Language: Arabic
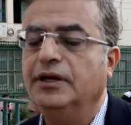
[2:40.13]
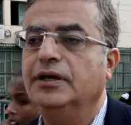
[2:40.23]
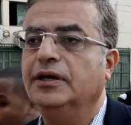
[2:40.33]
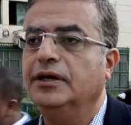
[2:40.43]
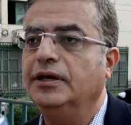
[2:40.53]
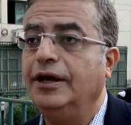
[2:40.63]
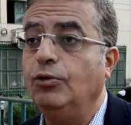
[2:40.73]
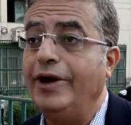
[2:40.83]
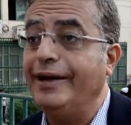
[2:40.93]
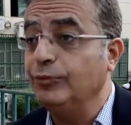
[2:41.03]
آه،
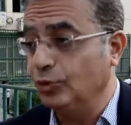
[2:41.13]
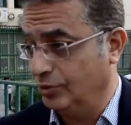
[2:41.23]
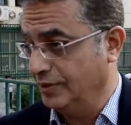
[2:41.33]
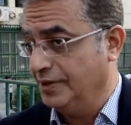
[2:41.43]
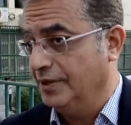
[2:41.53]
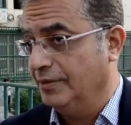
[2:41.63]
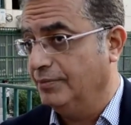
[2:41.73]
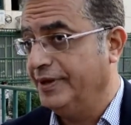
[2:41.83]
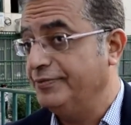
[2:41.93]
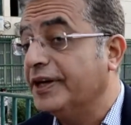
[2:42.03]
لو امنوا
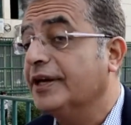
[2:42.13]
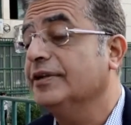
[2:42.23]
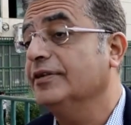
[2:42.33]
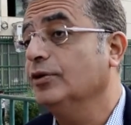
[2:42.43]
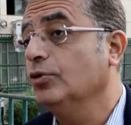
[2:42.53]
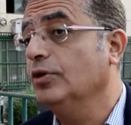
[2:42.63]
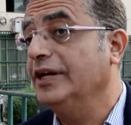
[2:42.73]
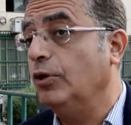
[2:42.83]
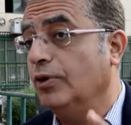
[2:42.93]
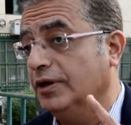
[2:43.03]
بفكره انه
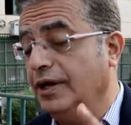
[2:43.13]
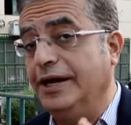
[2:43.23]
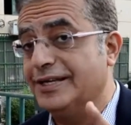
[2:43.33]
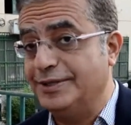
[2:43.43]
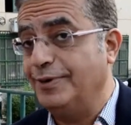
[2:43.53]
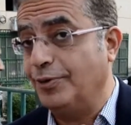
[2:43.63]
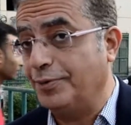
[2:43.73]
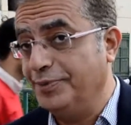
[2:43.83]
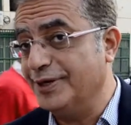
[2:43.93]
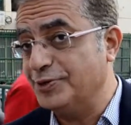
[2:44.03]
لو والله العظيم لو
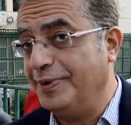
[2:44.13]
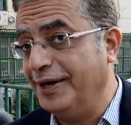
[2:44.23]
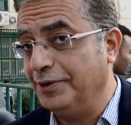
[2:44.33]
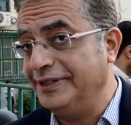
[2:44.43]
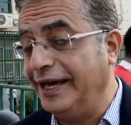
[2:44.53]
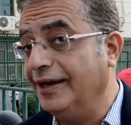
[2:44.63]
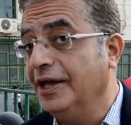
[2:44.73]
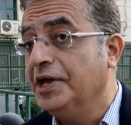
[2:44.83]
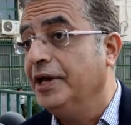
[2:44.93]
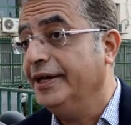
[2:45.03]
ربنا سبحانه وتعالى
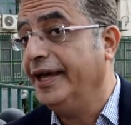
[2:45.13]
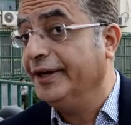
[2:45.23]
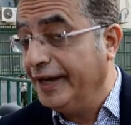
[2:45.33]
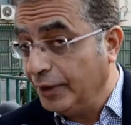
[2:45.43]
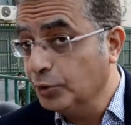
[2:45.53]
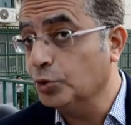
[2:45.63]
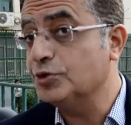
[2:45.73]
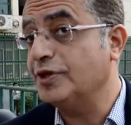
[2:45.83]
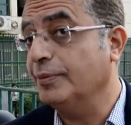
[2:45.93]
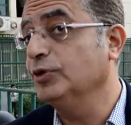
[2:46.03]
نحن
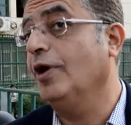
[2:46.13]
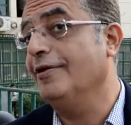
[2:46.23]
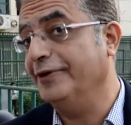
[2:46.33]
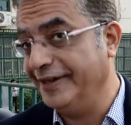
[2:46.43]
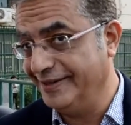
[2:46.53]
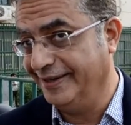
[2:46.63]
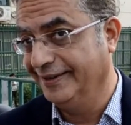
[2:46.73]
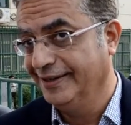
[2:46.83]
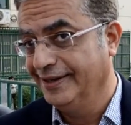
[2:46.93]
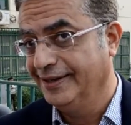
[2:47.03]
ننصر بضعفائنا
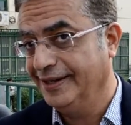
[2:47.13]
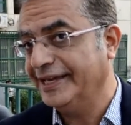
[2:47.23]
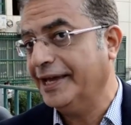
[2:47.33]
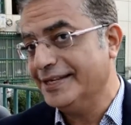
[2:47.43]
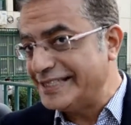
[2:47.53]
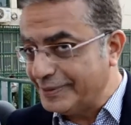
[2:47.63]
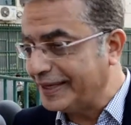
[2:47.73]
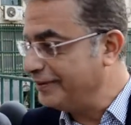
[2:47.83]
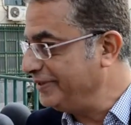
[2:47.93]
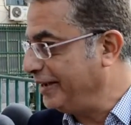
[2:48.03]
اللي كان لسه
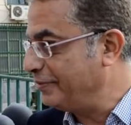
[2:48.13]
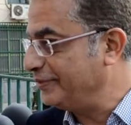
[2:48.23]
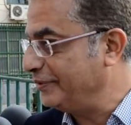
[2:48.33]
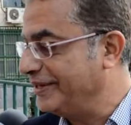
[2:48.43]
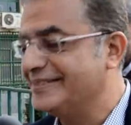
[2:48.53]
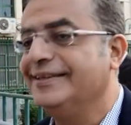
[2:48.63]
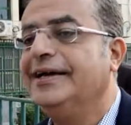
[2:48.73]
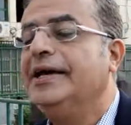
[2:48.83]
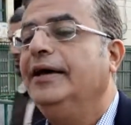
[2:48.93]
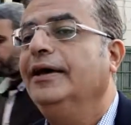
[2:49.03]
بيكلمني حبيبي دلوقتي
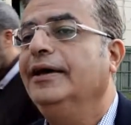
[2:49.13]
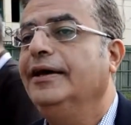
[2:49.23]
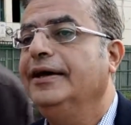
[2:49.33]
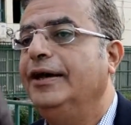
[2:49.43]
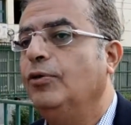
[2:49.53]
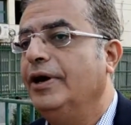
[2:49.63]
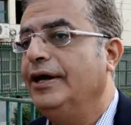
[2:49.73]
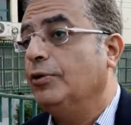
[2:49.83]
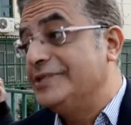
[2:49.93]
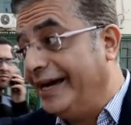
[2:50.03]
آه، لو
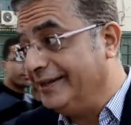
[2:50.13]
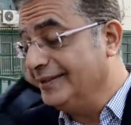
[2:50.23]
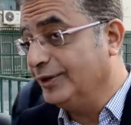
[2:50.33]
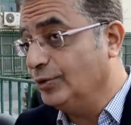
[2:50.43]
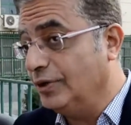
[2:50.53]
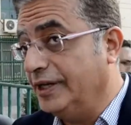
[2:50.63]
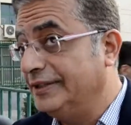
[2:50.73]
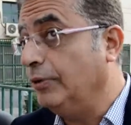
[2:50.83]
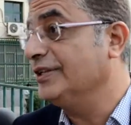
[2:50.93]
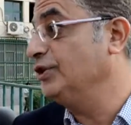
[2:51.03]
لو ساعدنا دول
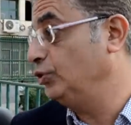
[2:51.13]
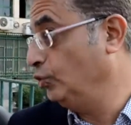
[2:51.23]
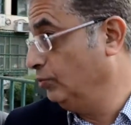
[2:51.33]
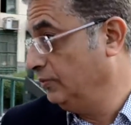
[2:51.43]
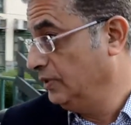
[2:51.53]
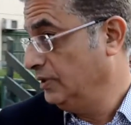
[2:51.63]
الدوله دي تقوم